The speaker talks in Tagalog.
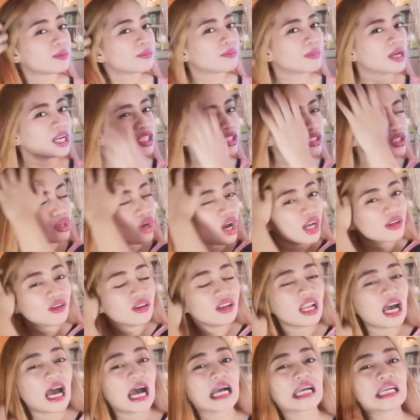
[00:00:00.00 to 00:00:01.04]
Medyo ano
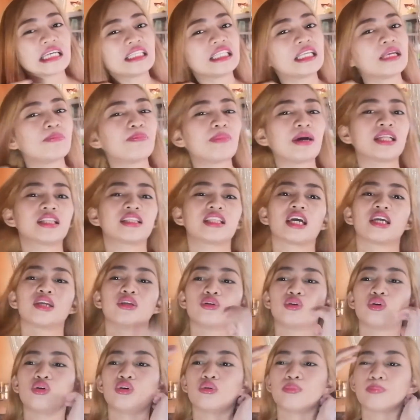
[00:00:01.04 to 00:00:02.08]
lang, hindi
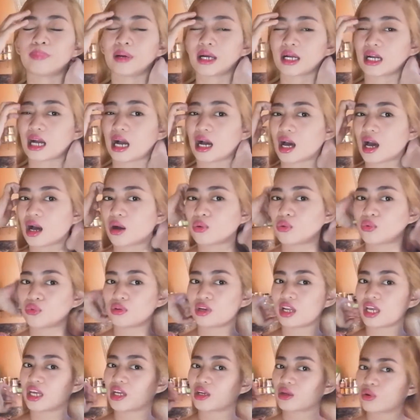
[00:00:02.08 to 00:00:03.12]
pantay yung
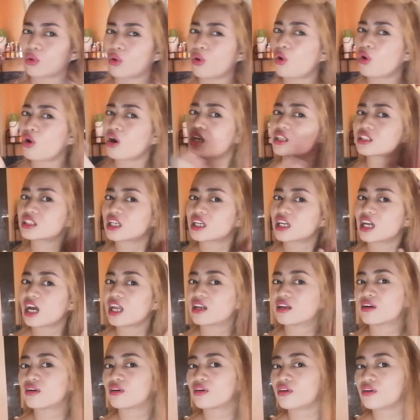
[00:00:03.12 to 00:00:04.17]
pagkakakulay ko kasi
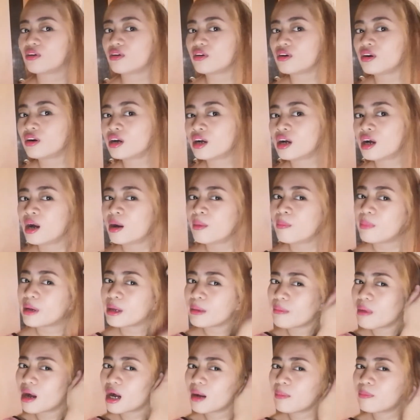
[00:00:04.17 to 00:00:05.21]
ano,
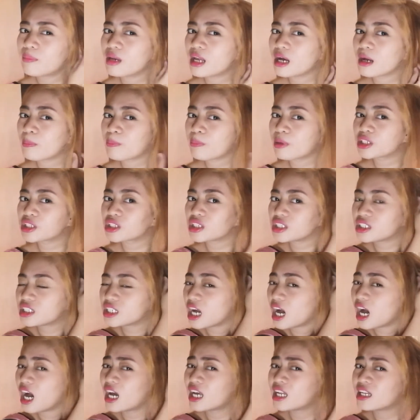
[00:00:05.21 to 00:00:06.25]
may mga block pa siya
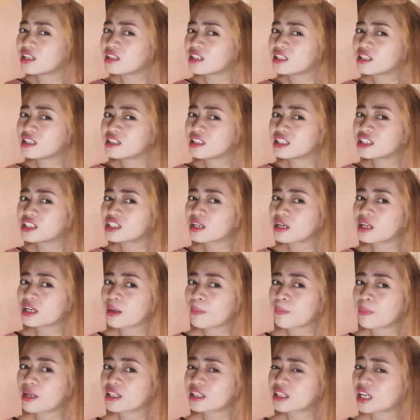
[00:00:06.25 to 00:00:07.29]
dyan. Hindi siya
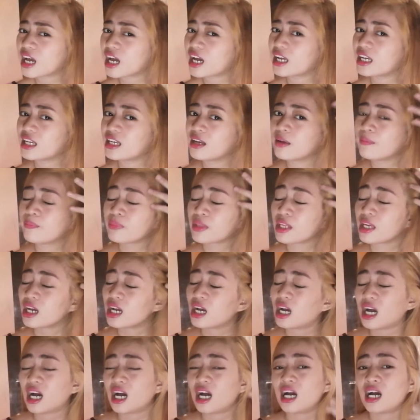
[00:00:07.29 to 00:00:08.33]
napantay.
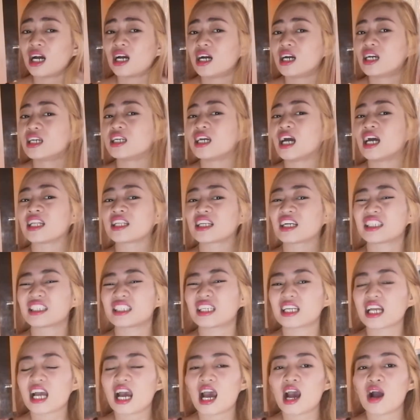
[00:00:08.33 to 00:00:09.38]
Yan.
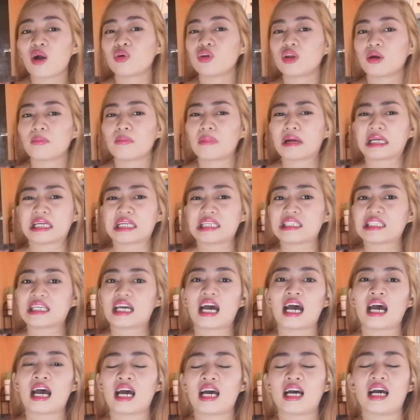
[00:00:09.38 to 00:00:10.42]
Kasi nga ako lang
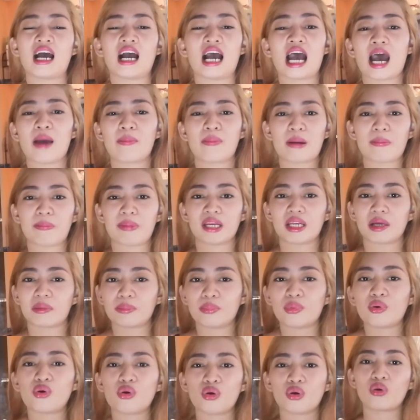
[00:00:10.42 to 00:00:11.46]
mag-isa. Ang haba pa ng
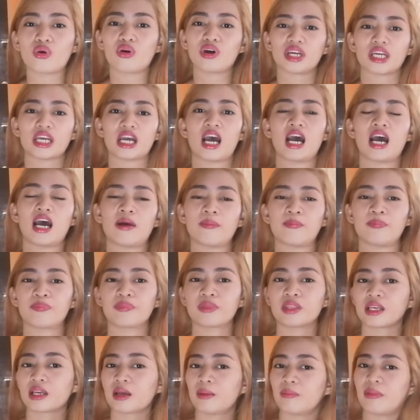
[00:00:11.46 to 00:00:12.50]
buho ko. Kaya
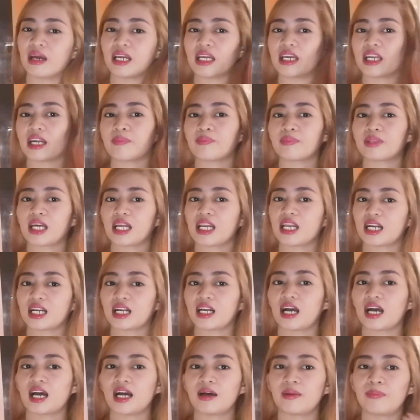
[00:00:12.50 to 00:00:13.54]
mahirap
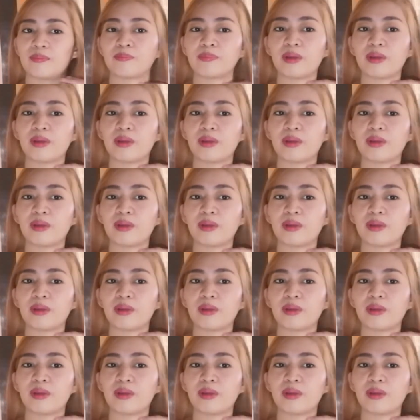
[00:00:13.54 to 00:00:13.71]
talaga.